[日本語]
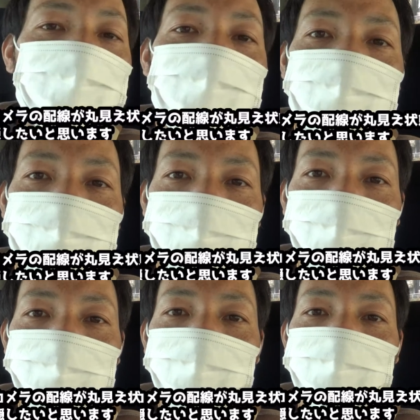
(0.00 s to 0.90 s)
そちら
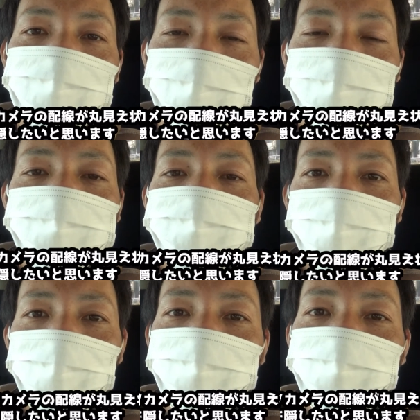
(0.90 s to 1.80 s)
をですね
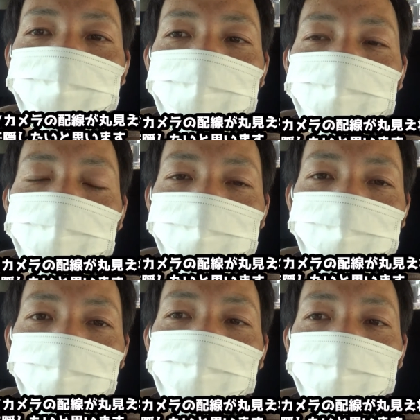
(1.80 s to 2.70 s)
隠したいな
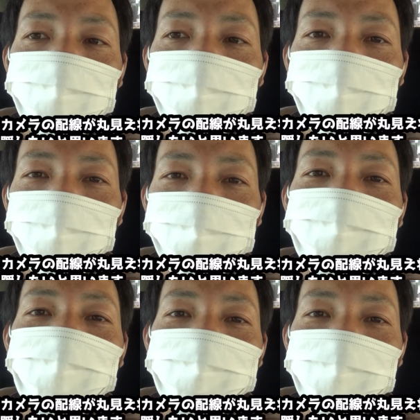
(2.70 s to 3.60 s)
と思っ
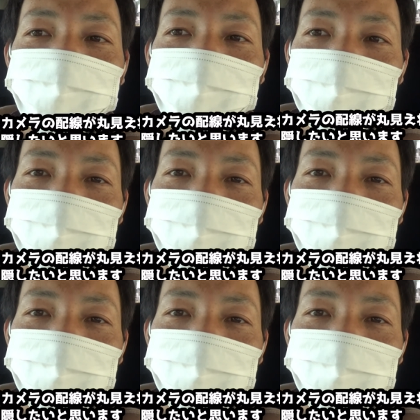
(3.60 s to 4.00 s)
てます。